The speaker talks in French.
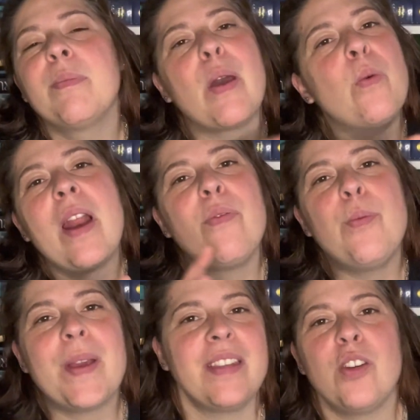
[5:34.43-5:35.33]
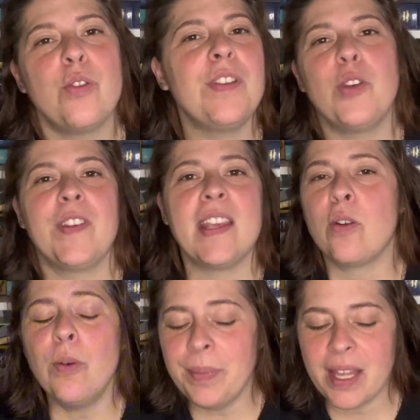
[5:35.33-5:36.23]
on l'a vu passer je ne sais
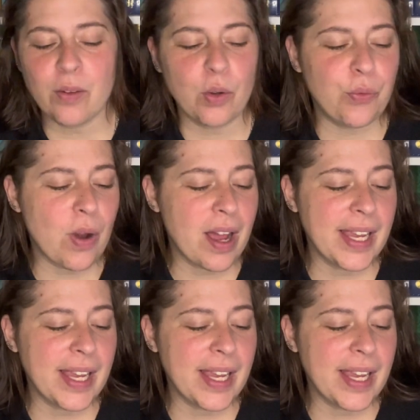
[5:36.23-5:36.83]
combien de fois.